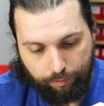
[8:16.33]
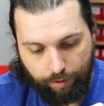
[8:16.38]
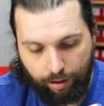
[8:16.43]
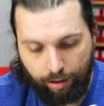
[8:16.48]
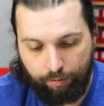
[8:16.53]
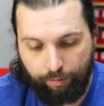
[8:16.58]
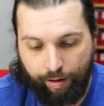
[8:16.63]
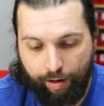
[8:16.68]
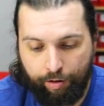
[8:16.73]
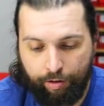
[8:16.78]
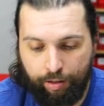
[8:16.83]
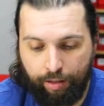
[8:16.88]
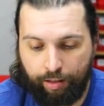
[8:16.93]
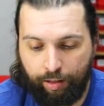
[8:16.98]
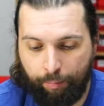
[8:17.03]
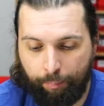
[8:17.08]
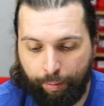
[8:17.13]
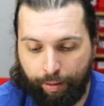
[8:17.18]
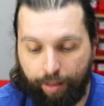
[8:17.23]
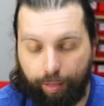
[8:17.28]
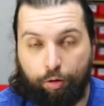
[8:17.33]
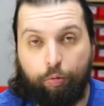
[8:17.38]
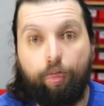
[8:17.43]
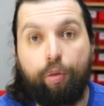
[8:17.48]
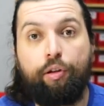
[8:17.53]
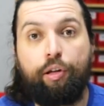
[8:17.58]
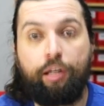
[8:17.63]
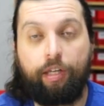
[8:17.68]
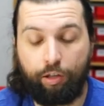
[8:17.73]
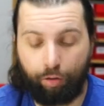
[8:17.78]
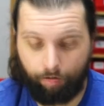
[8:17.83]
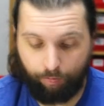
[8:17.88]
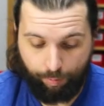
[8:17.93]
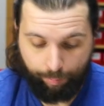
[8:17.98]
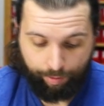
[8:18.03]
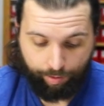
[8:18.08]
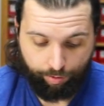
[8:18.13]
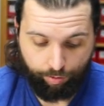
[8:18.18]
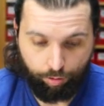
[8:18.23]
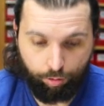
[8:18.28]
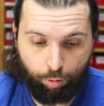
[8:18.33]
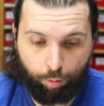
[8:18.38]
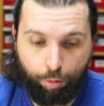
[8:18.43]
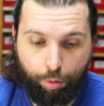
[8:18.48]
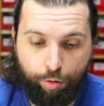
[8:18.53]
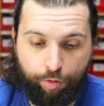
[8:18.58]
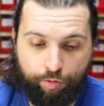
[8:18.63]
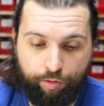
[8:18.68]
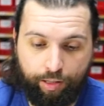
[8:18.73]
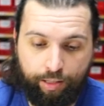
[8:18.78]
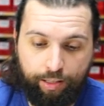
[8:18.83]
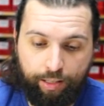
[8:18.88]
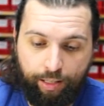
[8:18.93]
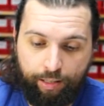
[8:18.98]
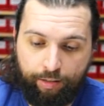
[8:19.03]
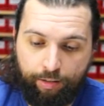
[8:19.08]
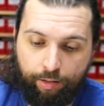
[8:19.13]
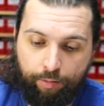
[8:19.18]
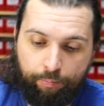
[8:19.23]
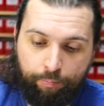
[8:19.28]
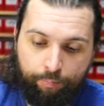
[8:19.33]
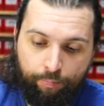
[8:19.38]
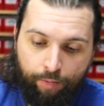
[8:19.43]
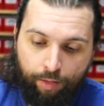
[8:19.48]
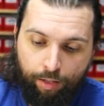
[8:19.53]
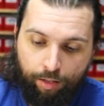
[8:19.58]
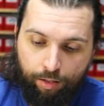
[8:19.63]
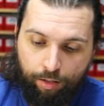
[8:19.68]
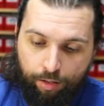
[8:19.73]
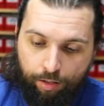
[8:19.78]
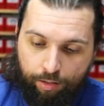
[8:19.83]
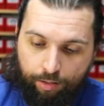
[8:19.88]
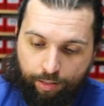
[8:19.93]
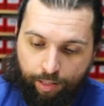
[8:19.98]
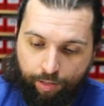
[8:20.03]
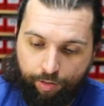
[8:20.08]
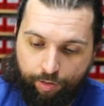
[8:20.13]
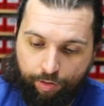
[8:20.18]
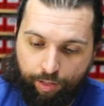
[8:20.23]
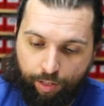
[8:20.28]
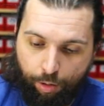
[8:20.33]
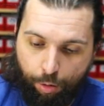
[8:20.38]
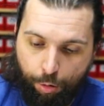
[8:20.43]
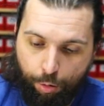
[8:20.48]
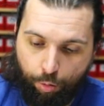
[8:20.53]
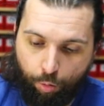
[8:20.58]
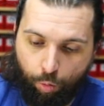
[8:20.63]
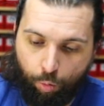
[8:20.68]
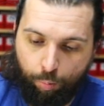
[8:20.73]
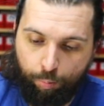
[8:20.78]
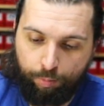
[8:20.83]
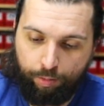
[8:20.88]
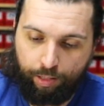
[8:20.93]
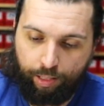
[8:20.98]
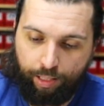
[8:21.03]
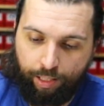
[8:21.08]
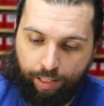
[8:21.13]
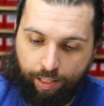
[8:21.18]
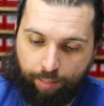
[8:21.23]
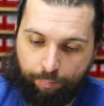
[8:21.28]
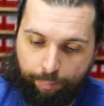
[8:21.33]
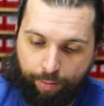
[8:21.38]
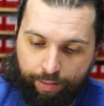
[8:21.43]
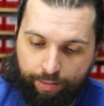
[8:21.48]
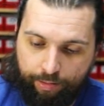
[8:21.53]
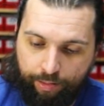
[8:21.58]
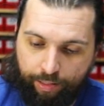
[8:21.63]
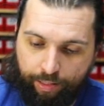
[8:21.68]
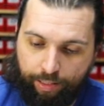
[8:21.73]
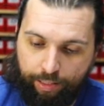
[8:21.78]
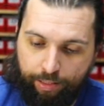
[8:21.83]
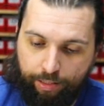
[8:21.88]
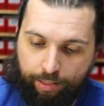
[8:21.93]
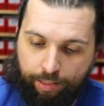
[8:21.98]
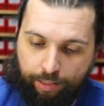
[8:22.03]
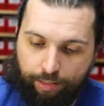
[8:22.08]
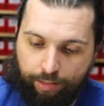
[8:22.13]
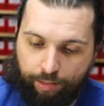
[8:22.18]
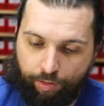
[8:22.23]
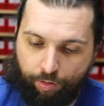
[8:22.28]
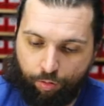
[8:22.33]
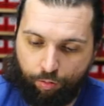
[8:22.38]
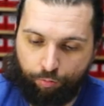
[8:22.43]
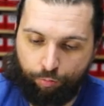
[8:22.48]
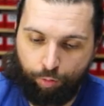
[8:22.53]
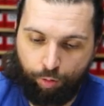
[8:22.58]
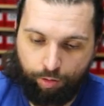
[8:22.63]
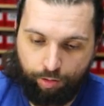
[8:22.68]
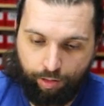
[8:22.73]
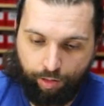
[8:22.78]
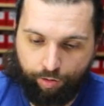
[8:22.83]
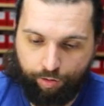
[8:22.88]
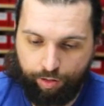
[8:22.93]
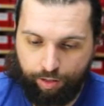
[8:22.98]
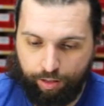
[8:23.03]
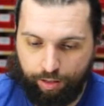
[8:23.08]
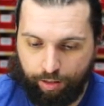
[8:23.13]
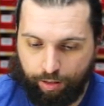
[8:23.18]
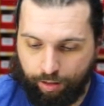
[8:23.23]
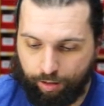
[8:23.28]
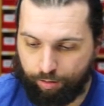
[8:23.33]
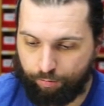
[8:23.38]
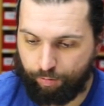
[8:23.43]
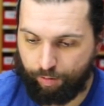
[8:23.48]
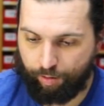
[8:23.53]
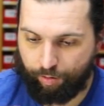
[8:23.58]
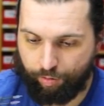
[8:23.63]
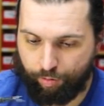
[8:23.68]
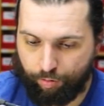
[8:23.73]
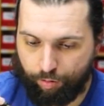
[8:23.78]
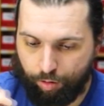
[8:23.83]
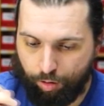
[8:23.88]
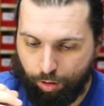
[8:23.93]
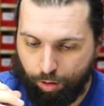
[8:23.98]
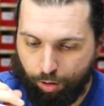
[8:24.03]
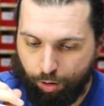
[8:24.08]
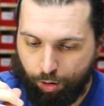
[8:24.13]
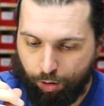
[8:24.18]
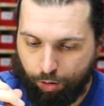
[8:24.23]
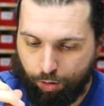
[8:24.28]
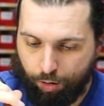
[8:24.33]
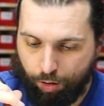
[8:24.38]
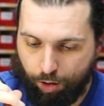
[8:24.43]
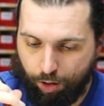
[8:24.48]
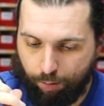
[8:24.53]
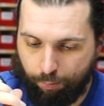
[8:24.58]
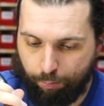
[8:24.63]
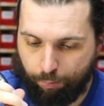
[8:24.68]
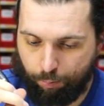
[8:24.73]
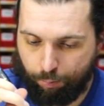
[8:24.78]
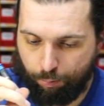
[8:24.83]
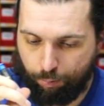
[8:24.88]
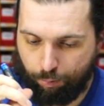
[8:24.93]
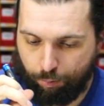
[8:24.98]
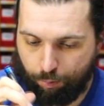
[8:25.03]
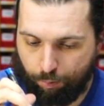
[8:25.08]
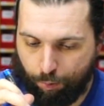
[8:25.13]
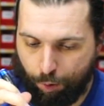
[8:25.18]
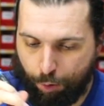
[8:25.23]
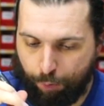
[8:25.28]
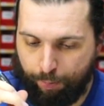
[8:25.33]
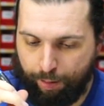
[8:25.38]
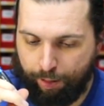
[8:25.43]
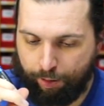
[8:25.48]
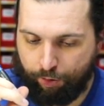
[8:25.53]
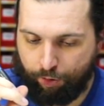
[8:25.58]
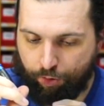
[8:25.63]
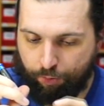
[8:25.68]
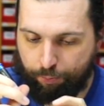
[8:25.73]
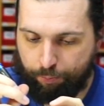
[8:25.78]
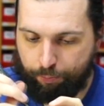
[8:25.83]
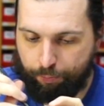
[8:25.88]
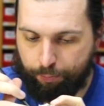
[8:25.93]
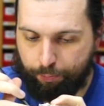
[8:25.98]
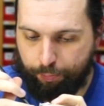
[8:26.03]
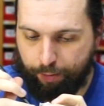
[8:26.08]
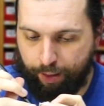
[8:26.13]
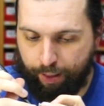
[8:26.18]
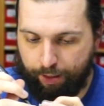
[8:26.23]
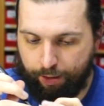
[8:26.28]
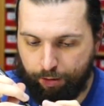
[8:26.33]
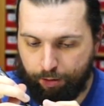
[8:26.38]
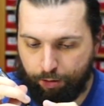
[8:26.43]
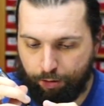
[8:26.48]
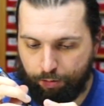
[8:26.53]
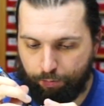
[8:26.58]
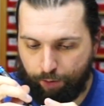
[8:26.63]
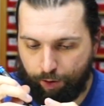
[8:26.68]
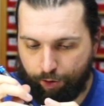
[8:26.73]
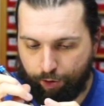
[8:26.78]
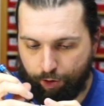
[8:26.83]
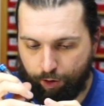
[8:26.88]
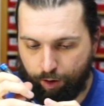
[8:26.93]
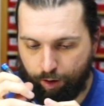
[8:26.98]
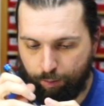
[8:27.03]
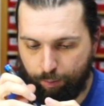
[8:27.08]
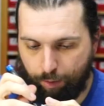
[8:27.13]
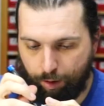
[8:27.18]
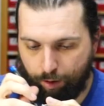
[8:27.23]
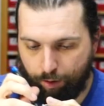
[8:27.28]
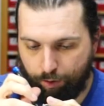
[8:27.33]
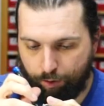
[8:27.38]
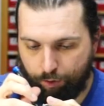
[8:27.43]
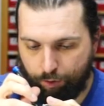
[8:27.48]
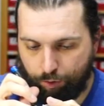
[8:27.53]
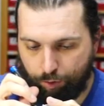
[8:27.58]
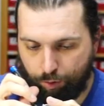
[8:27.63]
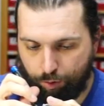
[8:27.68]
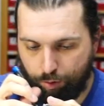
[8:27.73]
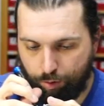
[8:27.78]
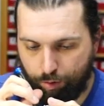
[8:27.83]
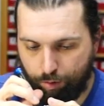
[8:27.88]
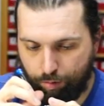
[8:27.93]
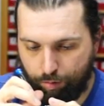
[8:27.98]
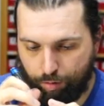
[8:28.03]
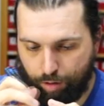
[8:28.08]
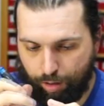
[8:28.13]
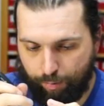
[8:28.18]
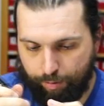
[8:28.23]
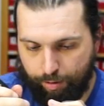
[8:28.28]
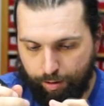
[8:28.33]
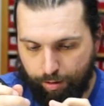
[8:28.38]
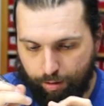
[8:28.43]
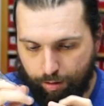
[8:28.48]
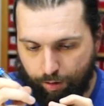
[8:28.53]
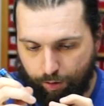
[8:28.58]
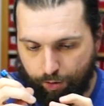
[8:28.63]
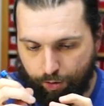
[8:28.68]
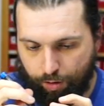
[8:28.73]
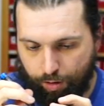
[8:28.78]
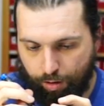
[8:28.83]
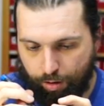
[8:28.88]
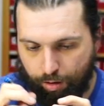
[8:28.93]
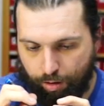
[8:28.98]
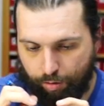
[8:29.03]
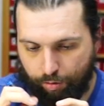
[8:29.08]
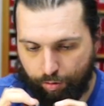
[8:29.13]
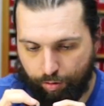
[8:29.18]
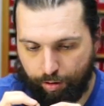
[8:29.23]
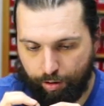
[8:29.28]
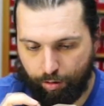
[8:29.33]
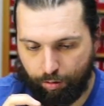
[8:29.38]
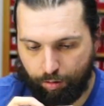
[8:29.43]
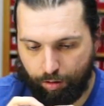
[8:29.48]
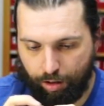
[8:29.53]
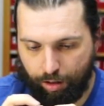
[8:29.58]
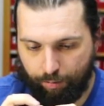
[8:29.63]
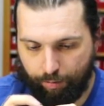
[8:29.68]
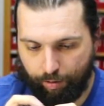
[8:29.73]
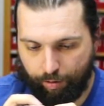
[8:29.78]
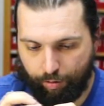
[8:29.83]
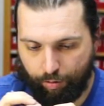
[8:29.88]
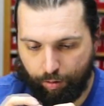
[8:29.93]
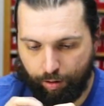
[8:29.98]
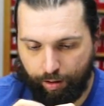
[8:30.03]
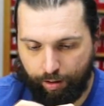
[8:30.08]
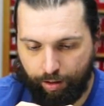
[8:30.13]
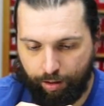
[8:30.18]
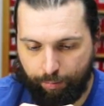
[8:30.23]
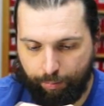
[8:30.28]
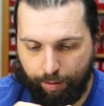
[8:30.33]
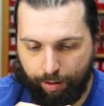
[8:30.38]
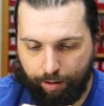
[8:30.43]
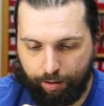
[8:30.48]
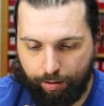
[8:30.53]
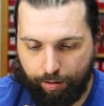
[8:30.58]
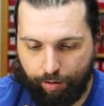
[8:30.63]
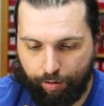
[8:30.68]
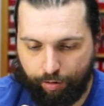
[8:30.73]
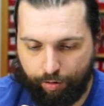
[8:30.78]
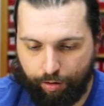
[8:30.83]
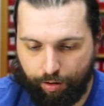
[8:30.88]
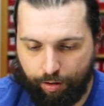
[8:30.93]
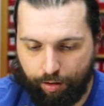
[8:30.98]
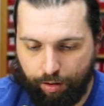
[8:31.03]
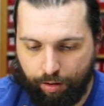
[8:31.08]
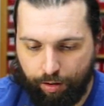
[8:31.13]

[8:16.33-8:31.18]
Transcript: Quasi eine Temperatursicherung. Wenn man jetzt einen Kurzschluss drin hätte, dass der Strom der Batterien nicht dazu führt, dass hier irgendwas ähm, schmilzt, brennt, was auch immer. So, jetzt habe ich diese Isolierung aber so reingemacht, dass äh,